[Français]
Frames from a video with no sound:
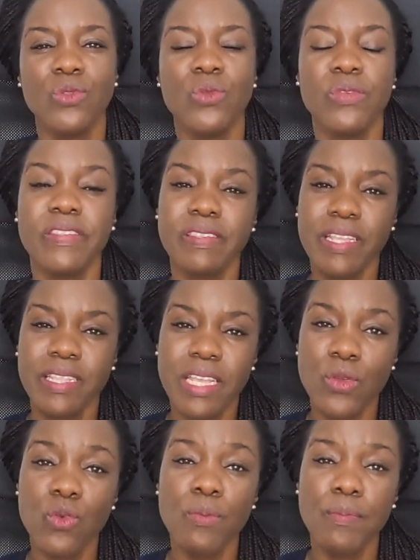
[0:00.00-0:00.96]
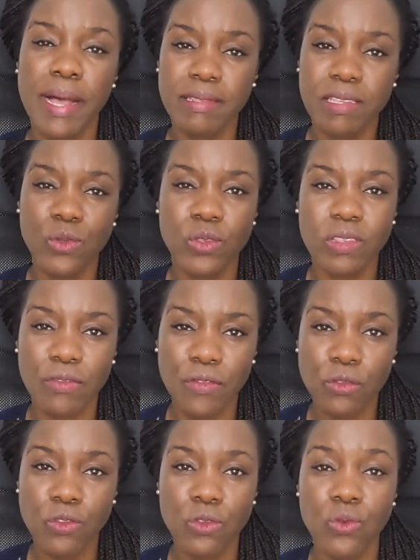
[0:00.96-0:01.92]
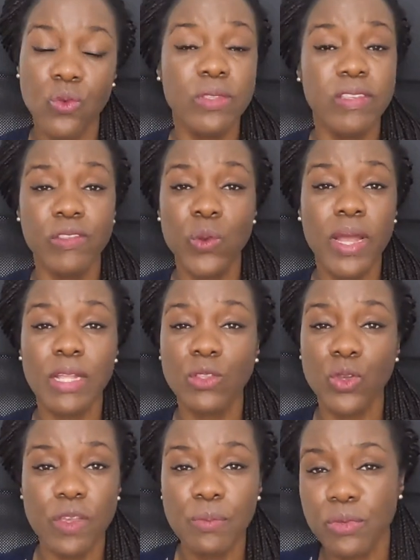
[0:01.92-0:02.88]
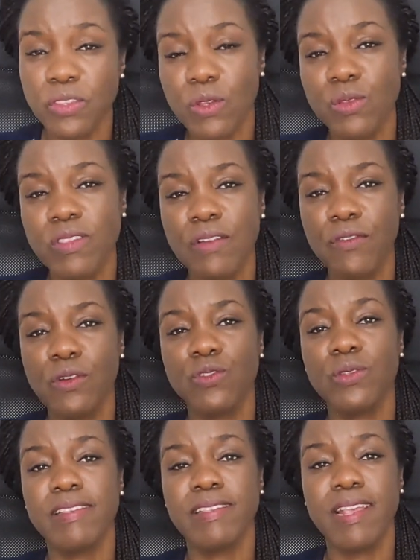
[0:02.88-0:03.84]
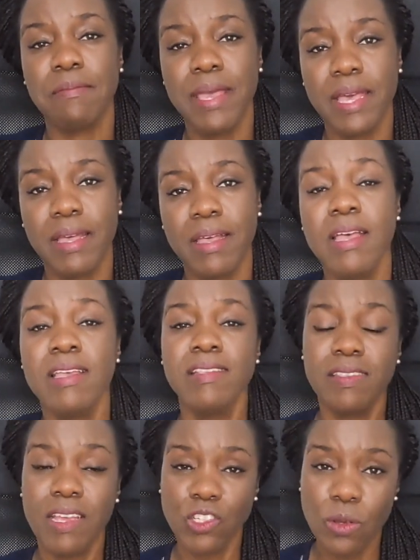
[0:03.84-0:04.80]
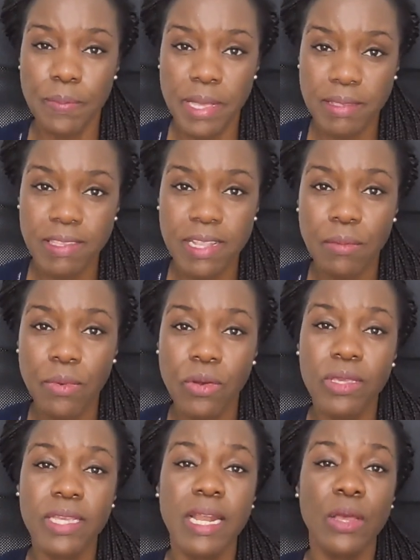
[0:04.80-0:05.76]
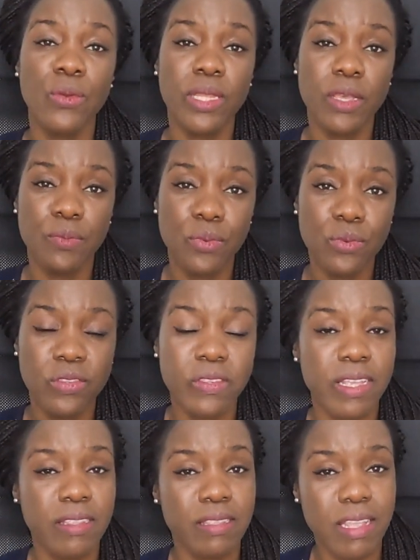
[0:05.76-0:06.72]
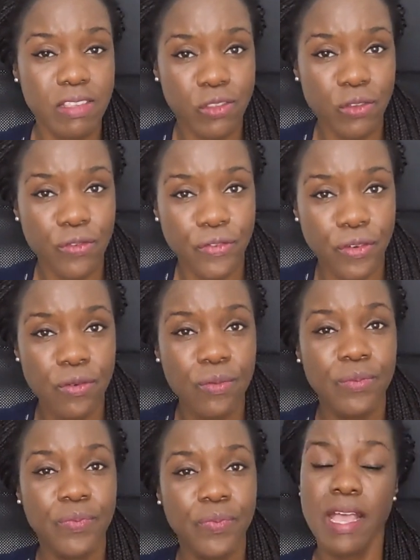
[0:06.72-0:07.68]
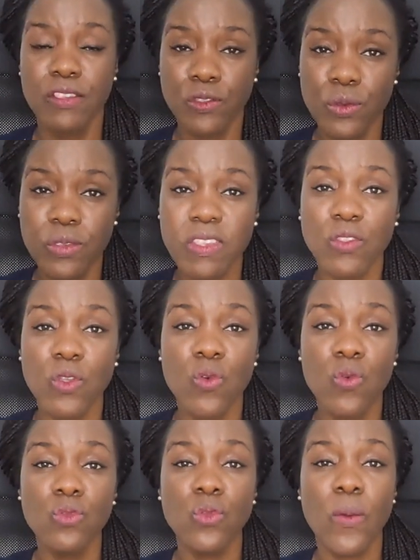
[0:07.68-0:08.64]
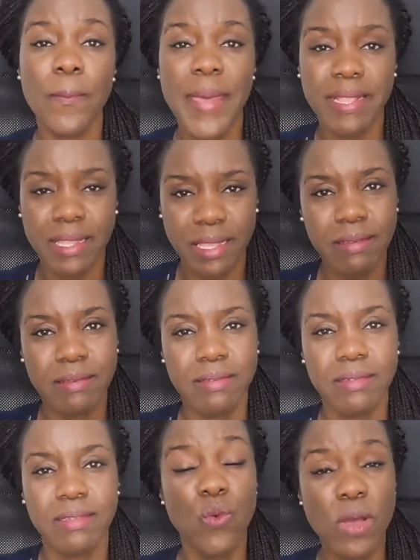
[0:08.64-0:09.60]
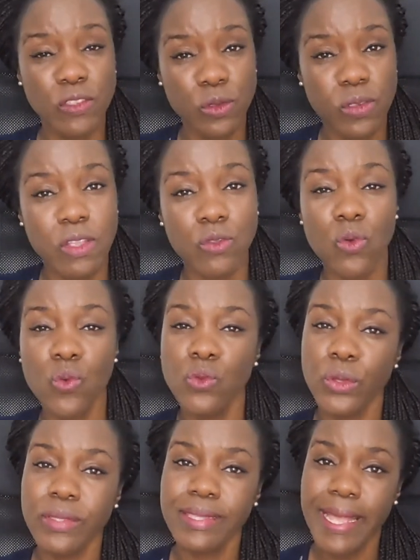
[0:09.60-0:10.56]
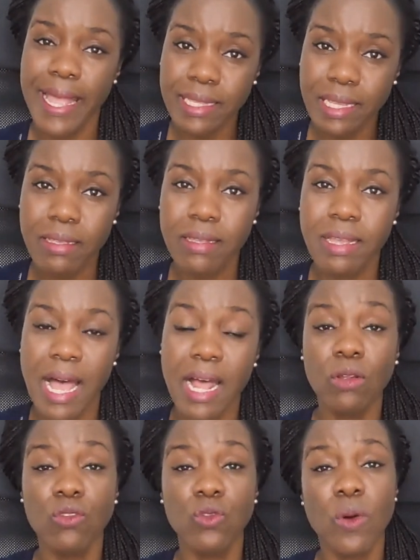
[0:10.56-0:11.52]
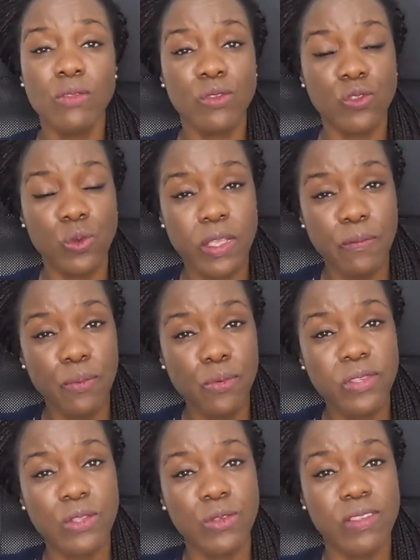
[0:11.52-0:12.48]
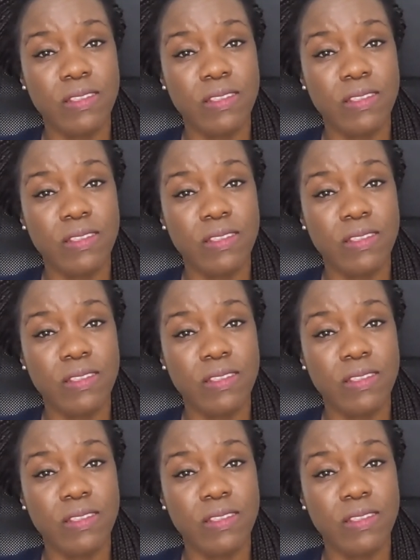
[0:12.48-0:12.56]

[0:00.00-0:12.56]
de céder une partie de sa fortune, ou disons 80% de sa fortune à sa mère, sachant pertinemment qu'il a une épouse et des enfants est-ce que c'est un coup de maître ou est-ce que c'est un coup de traître à l'endroit de son épouse et de